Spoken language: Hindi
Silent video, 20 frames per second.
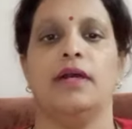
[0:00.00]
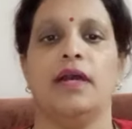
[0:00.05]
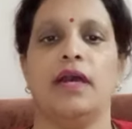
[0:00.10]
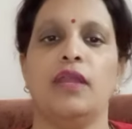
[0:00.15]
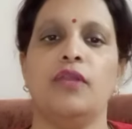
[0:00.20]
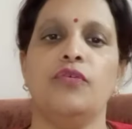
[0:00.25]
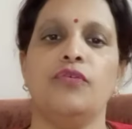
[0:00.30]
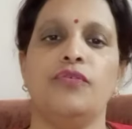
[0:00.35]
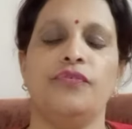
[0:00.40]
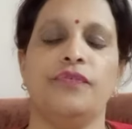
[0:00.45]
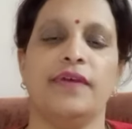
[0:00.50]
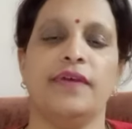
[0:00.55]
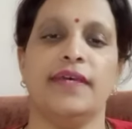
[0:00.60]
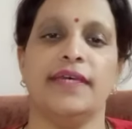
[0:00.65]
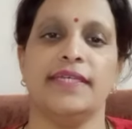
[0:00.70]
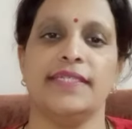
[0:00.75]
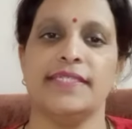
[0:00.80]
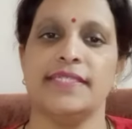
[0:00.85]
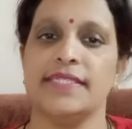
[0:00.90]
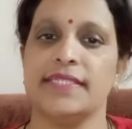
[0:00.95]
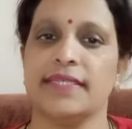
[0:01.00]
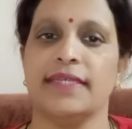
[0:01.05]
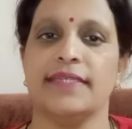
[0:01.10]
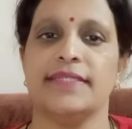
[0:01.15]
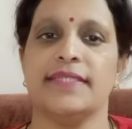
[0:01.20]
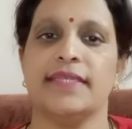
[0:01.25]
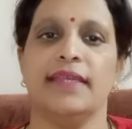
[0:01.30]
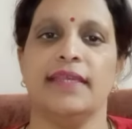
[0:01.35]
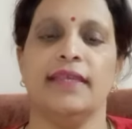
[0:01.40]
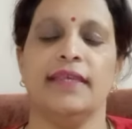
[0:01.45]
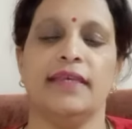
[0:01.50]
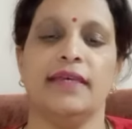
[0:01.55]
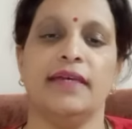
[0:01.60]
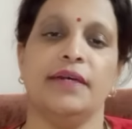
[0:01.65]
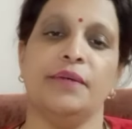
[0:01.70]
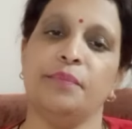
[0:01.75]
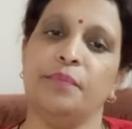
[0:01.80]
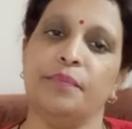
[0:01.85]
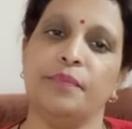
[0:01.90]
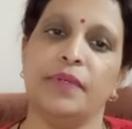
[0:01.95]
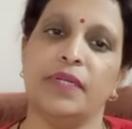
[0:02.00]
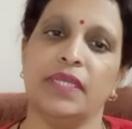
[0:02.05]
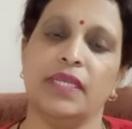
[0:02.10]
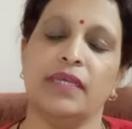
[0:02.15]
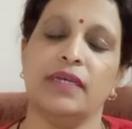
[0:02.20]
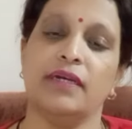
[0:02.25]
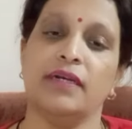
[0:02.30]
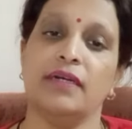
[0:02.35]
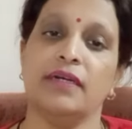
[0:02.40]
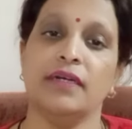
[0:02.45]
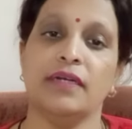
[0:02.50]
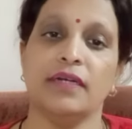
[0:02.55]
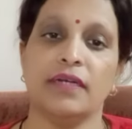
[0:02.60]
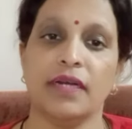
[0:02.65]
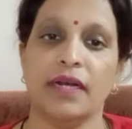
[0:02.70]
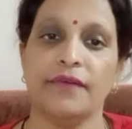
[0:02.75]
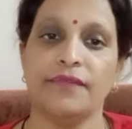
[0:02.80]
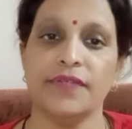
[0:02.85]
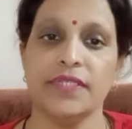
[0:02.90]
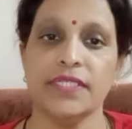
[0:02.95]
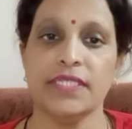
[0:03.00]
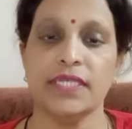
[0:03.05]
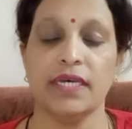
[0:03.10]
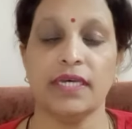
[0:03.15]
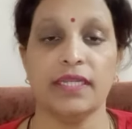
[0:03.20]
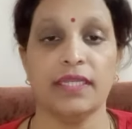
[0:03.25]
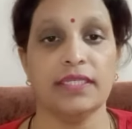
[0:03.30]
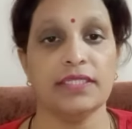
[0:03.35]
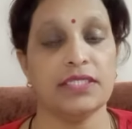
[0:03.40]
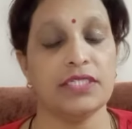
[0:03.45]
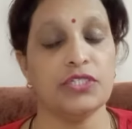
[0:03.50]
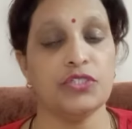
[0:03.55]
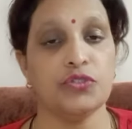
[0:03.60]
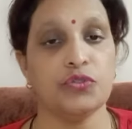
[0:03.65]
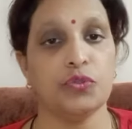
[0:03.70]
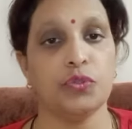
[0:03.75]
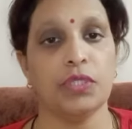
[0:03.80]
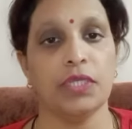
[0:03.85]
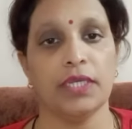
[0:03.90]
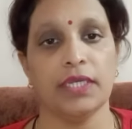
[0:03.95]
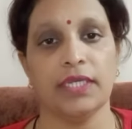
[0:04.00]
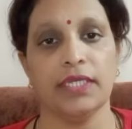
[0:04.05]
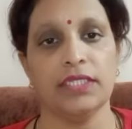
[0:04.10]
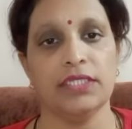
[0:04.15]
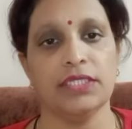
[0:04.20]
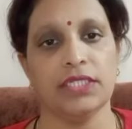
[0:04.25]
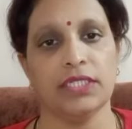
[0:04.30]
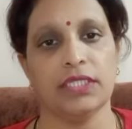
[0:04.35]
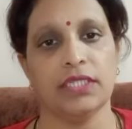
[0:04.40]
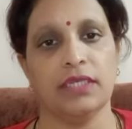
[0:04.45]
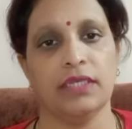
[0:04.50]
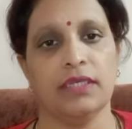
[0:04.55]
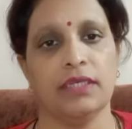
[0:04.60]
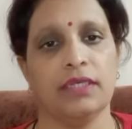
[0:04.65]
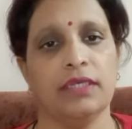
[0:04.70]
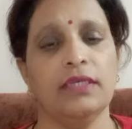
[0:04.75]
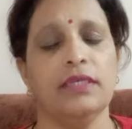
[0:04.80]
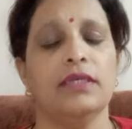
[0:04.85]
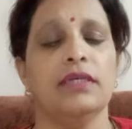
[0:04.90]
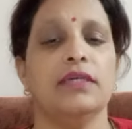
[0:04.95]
हेलो फ्रेंड्स कैसे हैं आप बढ़िया काफ़ी सारे ऐसे शो देखे जाते हैं